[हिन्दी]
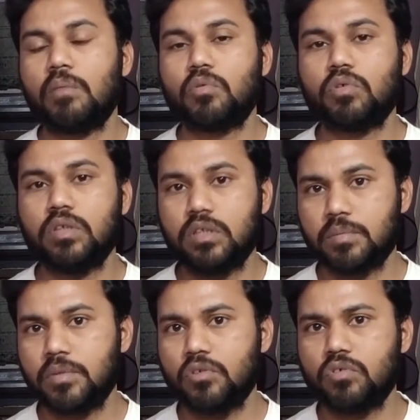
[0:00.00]
हूँ आपको कि इस
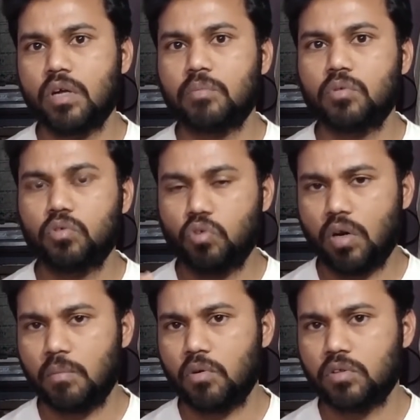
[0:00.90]
वीडियो से आपको
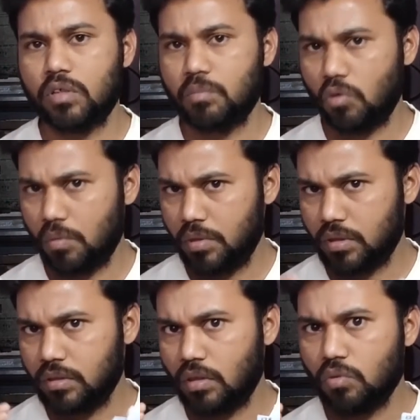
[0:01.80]
थोड़ा बहुत
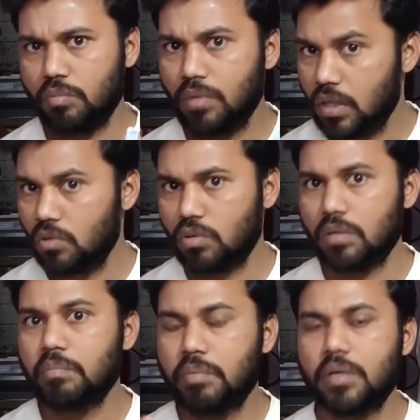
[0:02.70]
इन्फॉर्मेशन ज़रूर मिली
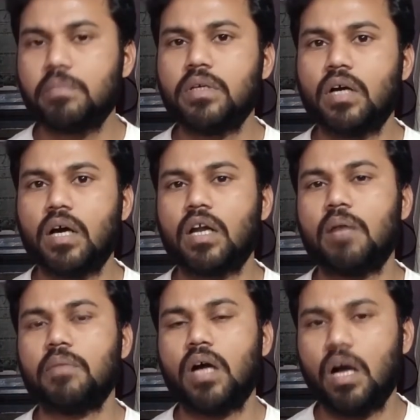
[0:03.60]
होगी फिर भी अगर
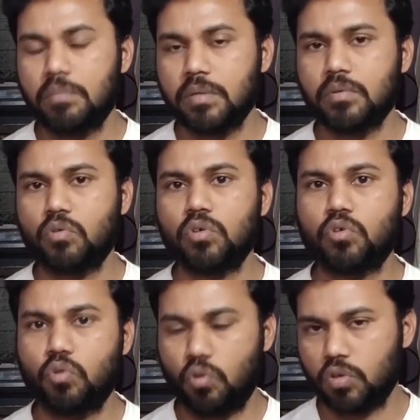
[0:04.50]
आपका अभी भी कोई
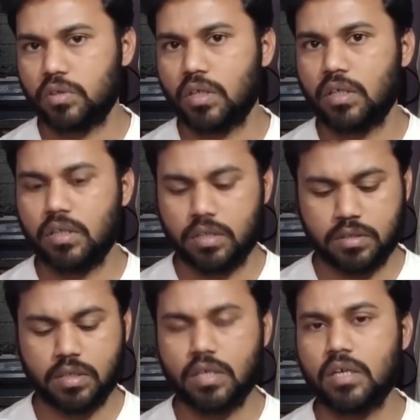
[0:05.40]
क्वेश्चन है
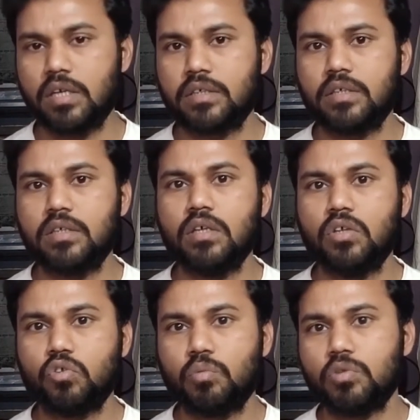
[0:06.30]
इससे रिलेटेड
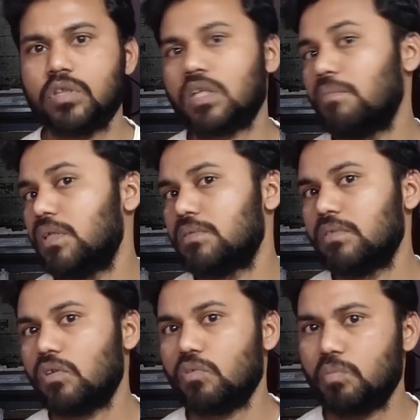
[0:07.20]
तो मुझे कमेंट्स
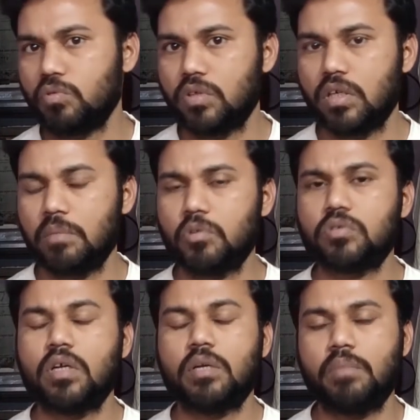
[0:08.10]
में ज़रूर पूछ लेना मैं
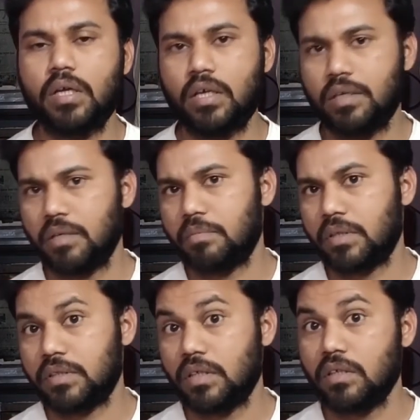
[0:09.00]
उसका रिप्लाई हंड्रेड
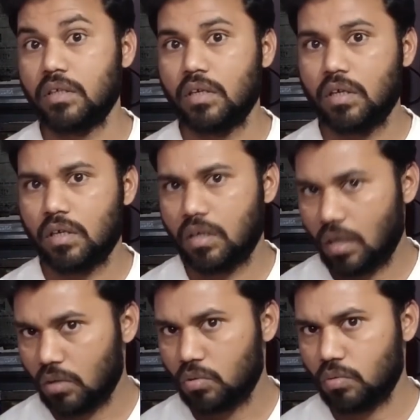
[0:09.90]
परसेंट
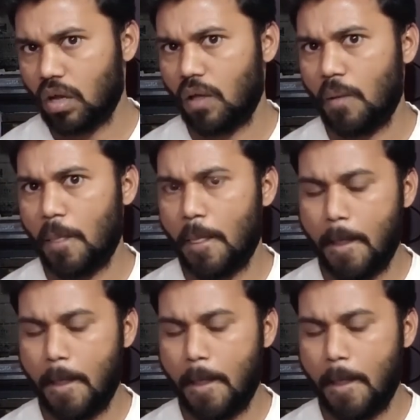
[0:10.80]
कर दूँगा